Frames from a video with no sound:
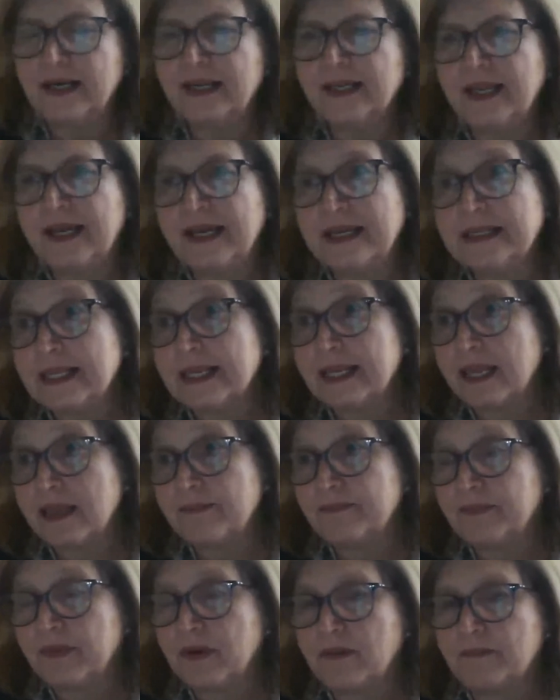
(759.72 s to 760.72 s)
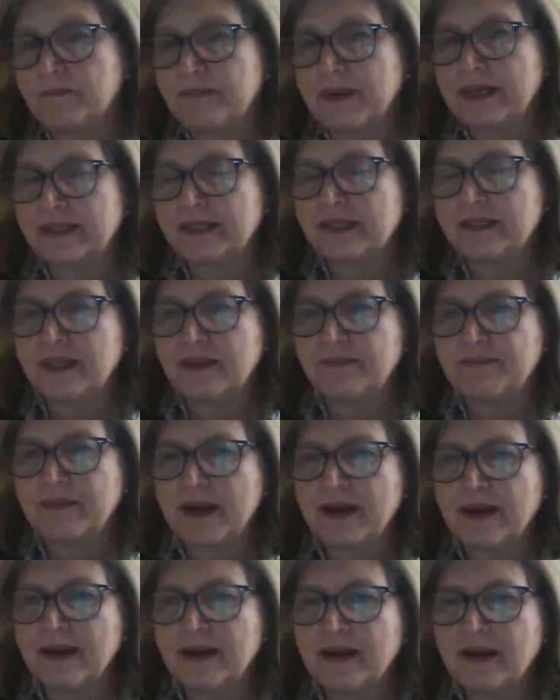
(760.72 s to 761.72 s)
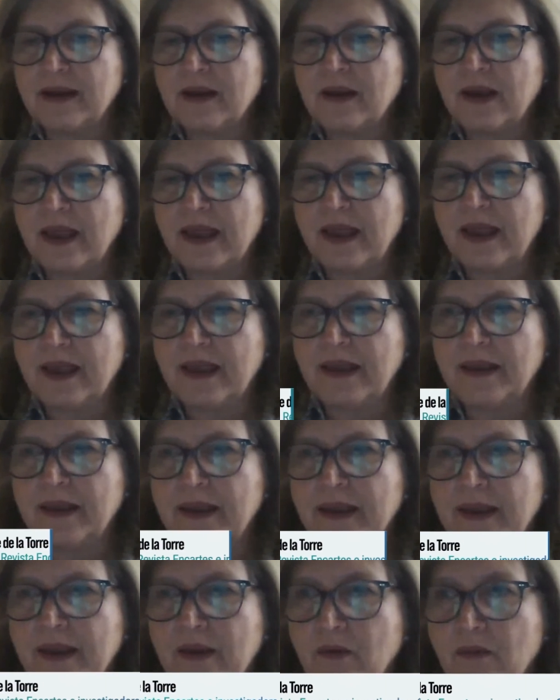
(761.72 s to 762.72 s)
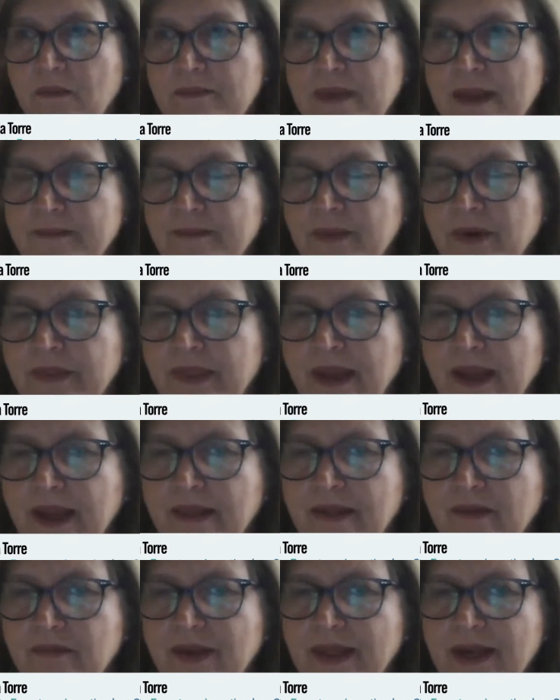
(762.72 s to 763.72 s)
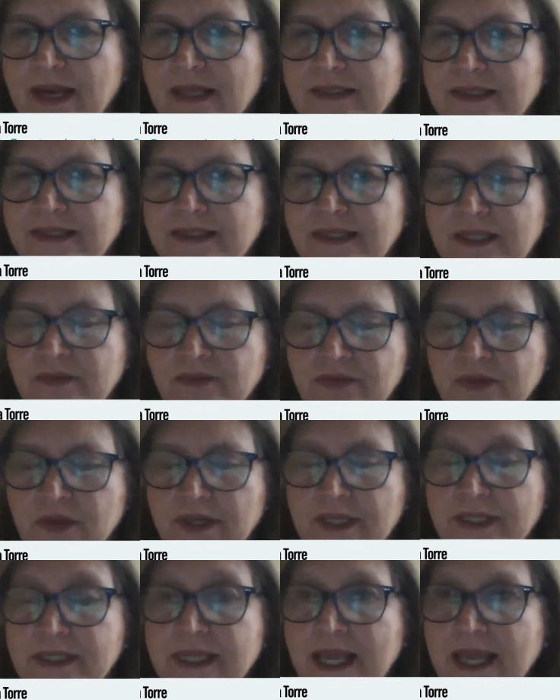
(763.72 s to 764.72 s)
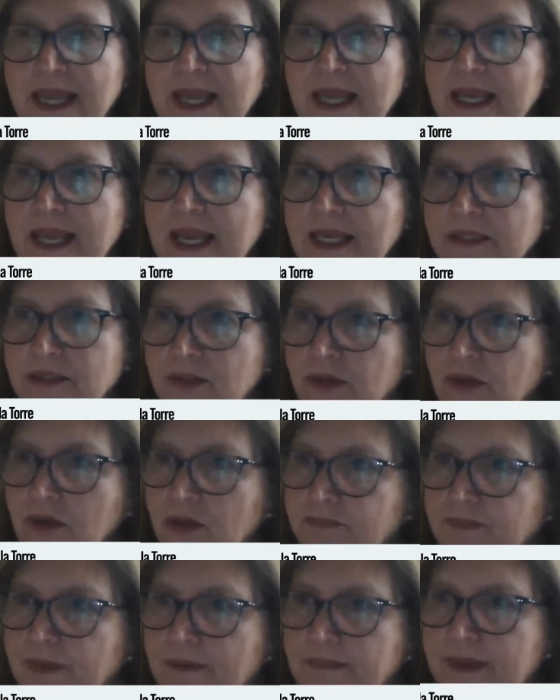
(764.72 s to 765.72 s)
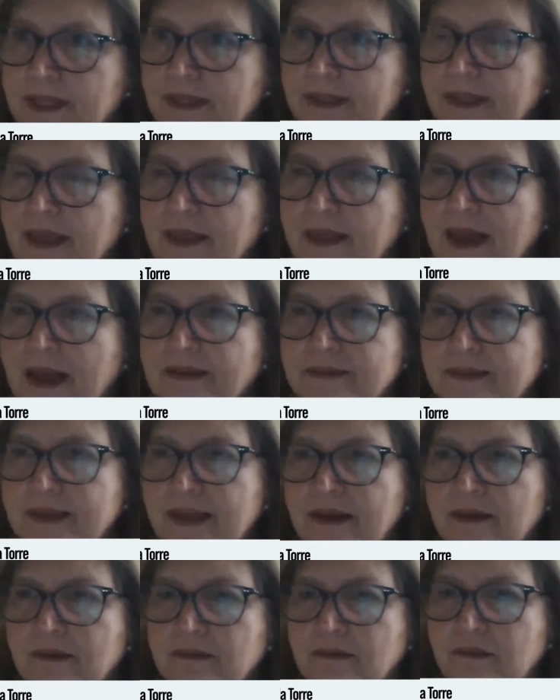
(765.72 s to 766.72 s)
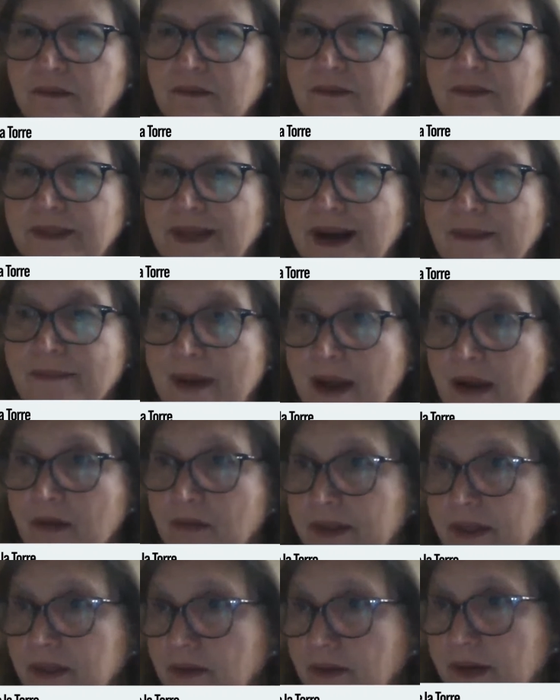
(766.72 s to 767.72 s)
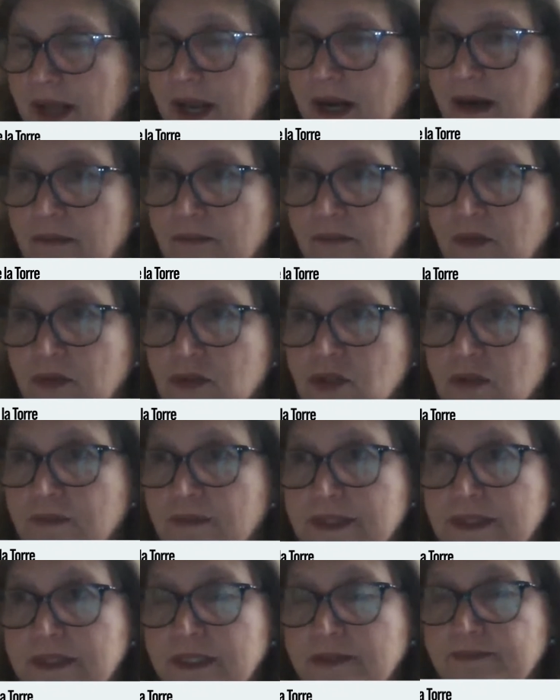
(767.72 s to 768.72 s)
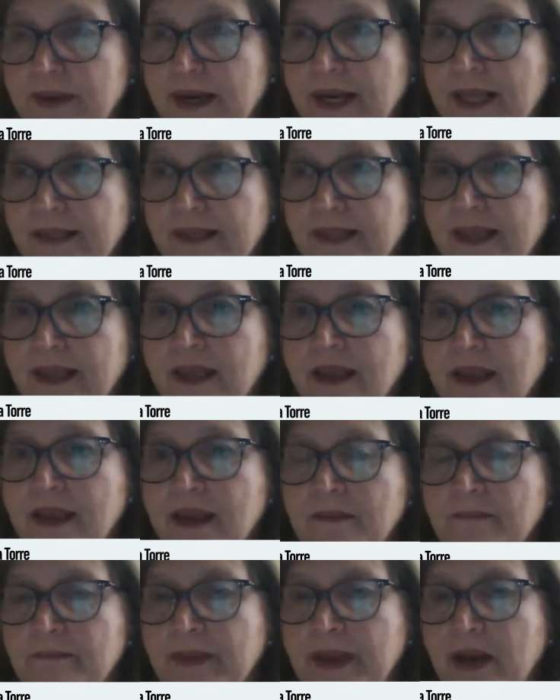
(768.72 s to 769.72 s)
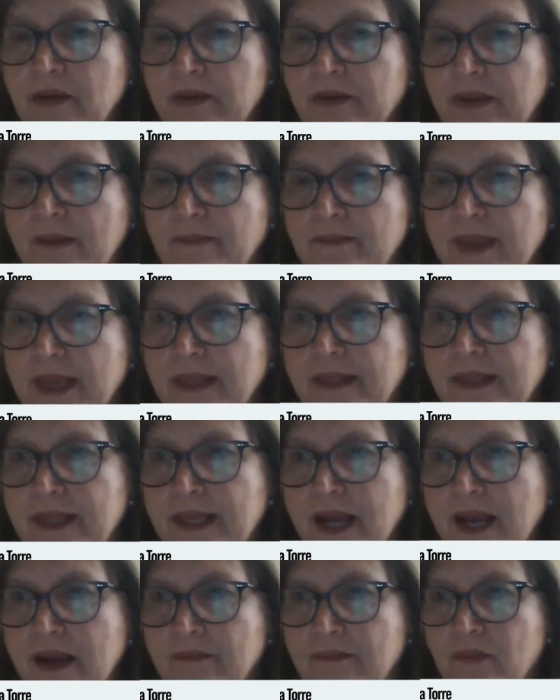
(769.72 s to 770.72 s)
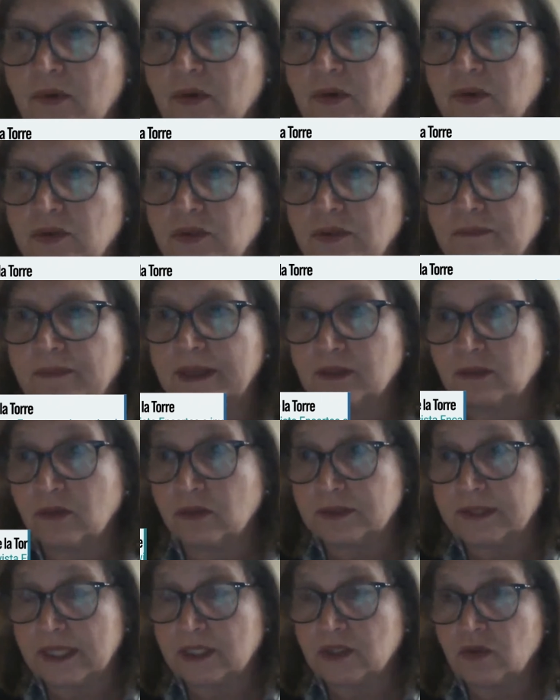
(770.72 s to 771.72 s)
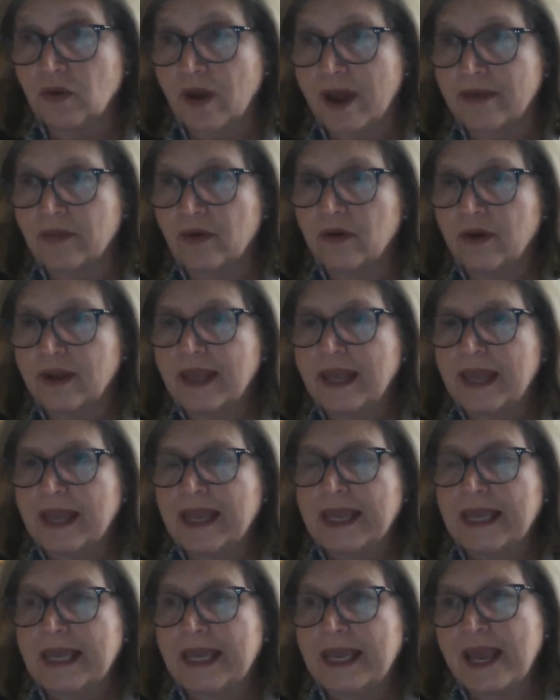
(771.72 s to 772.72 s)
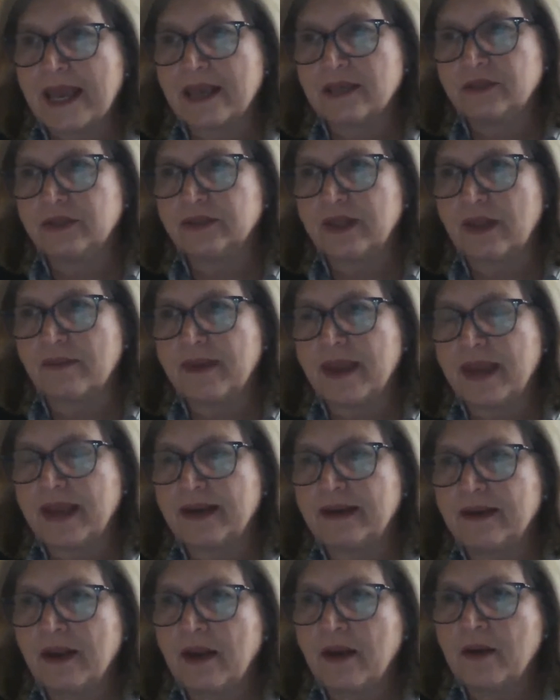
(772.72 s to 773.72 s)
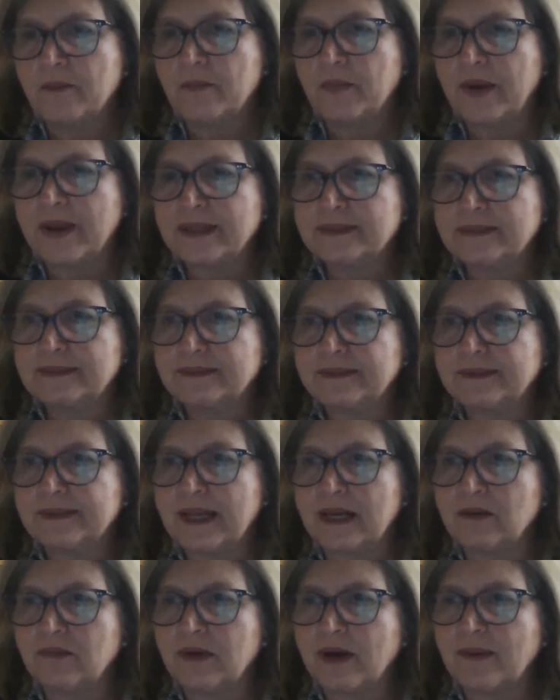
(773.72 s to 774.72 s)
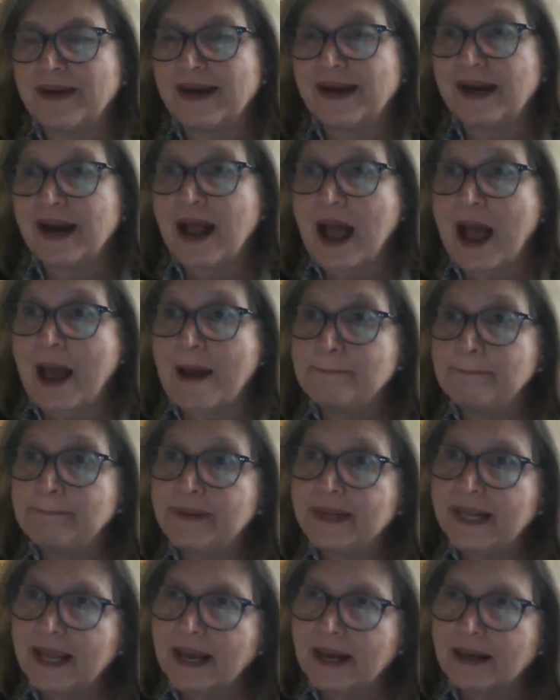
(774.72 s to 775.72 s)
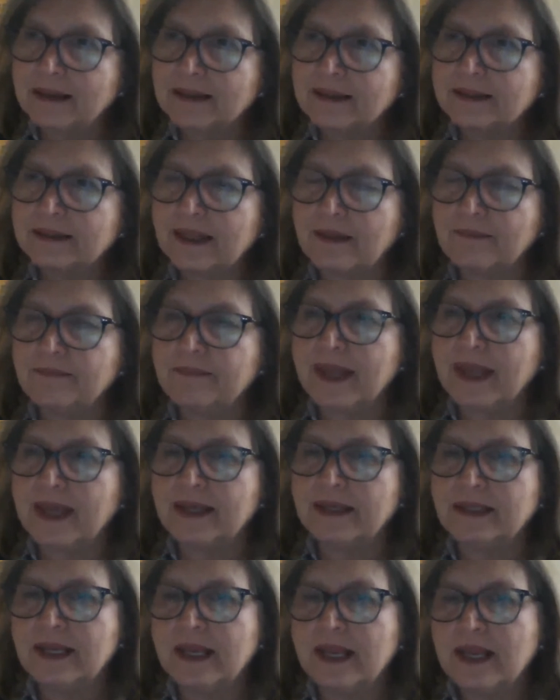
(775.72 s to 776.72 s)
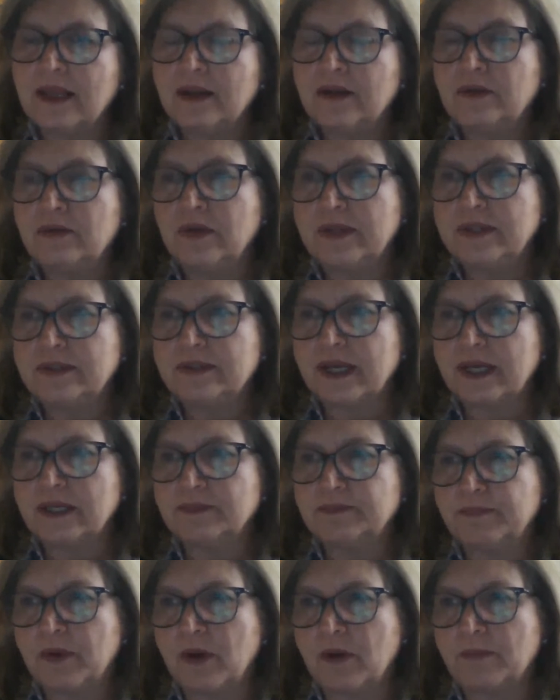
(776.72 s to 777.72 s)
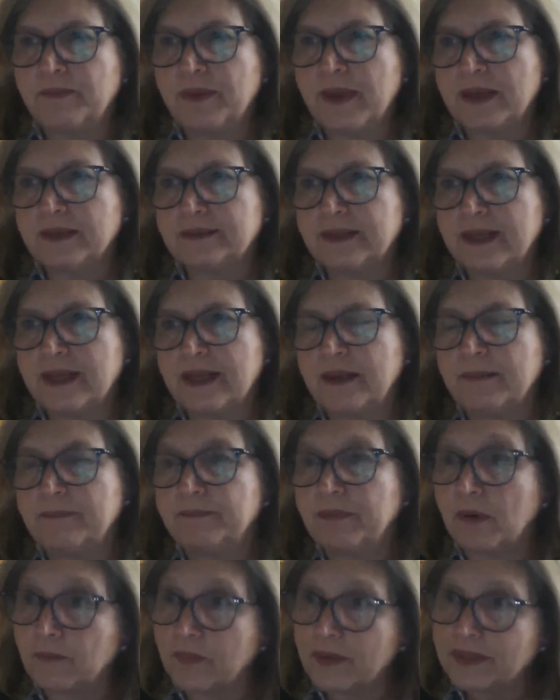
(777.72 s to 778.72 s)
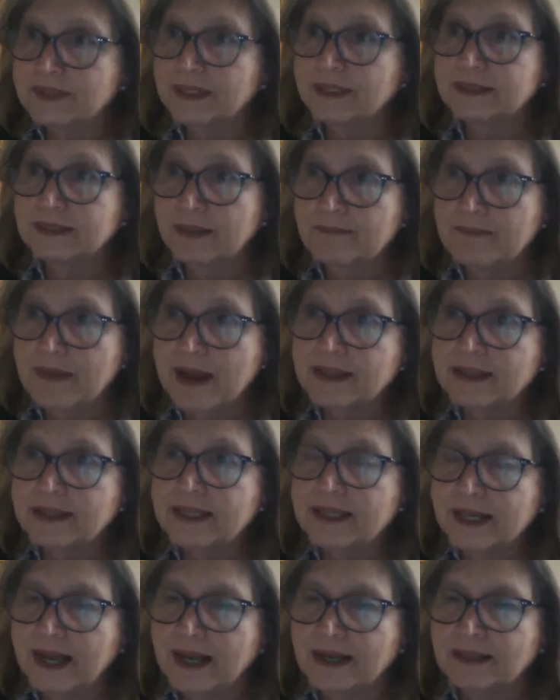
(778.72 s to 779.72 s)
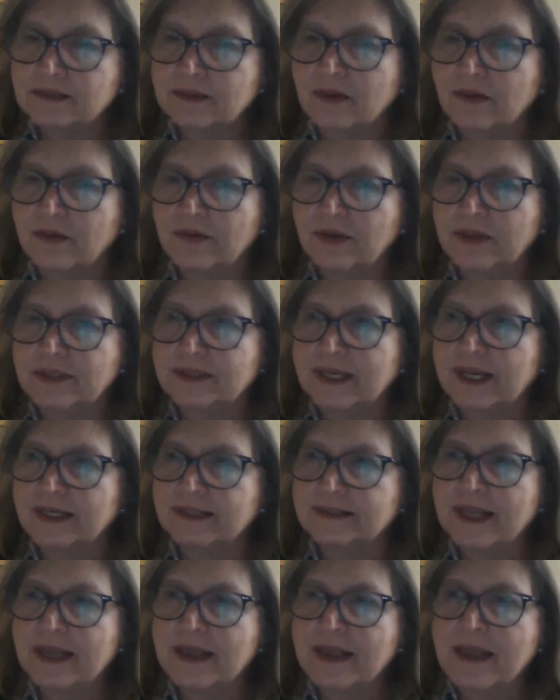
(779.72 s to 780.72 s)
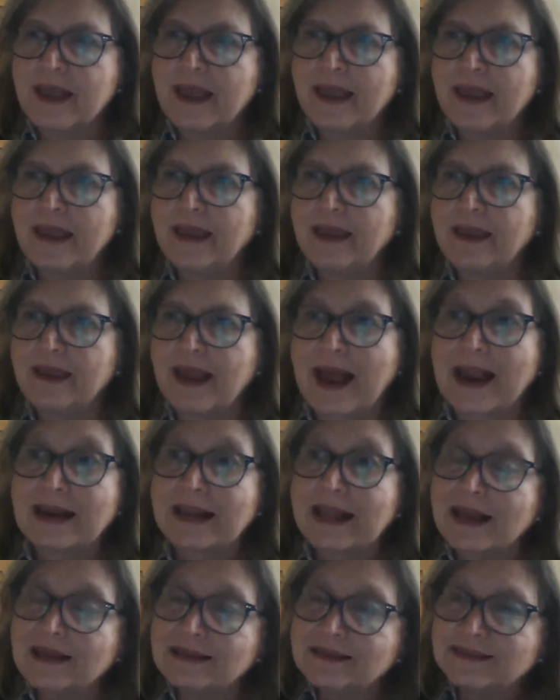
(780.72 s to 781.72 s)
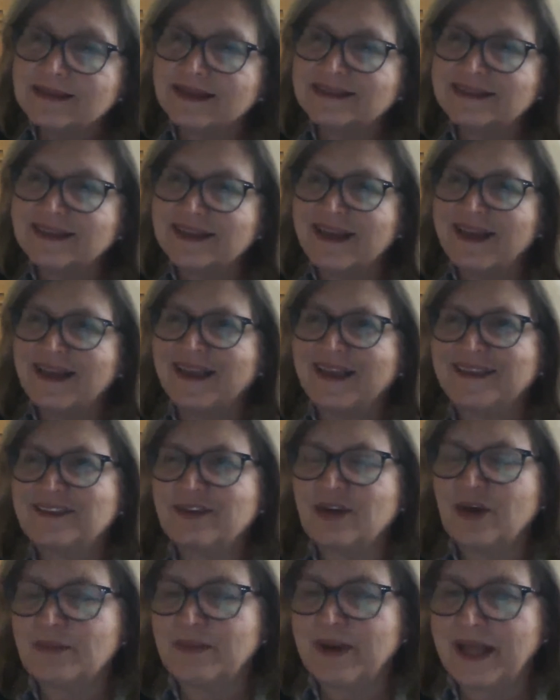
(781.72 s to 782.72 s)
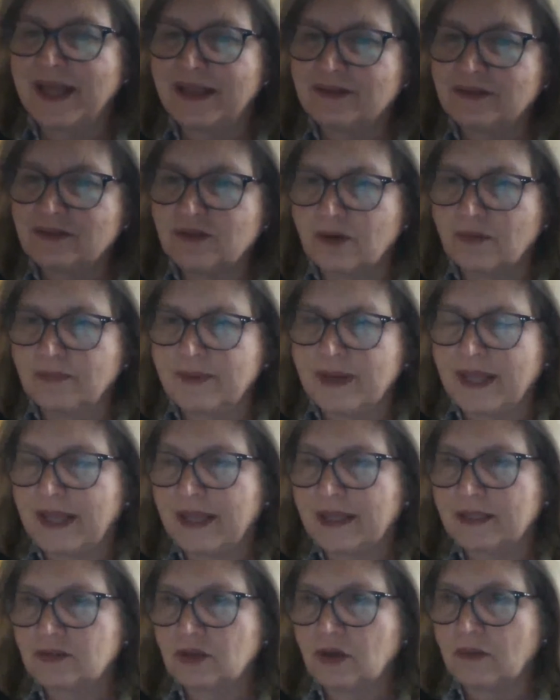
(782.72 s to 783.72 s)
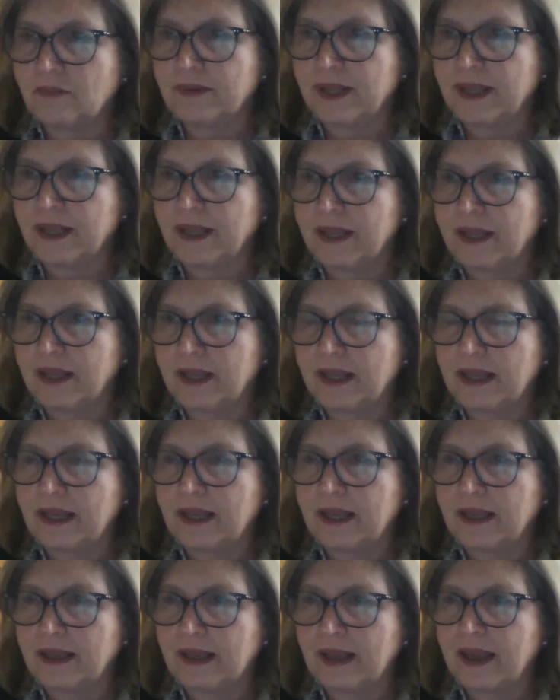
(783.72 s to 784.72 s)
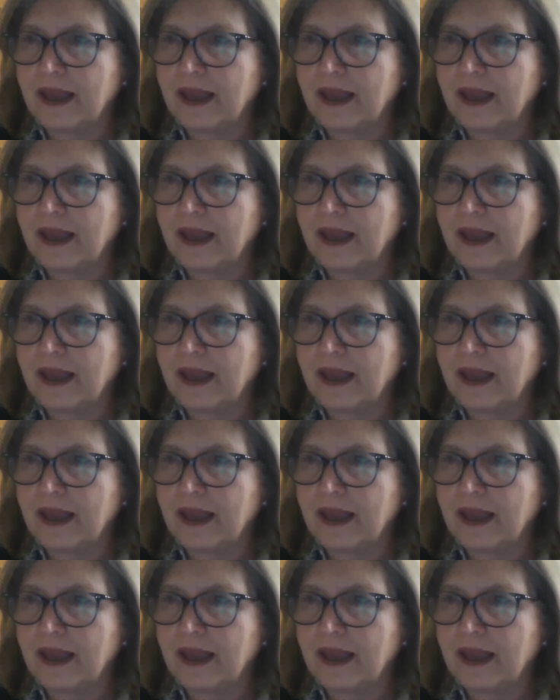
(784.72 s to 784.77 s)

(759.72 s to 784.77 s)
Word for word: y en ese equipo participa eh, un miembro de cada una de las instituciones y esto nos permite hacer un trabajo editorial mucho más transparente, pero también, digamos, más consensuado y esto también, pues, de alguna manera amplía también nuestras propias eh, propuestas temáticas o nuestros eh, alcances sobre, sobre, sobre eh,